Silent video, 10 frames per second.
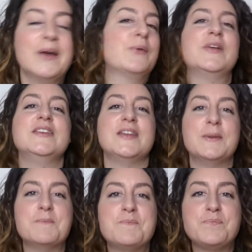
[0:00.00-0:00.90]

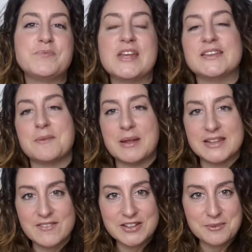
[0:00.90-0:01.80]
Quindi mm, niente, mi
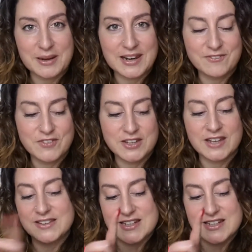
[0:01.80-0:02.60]
andava di parlarvi e di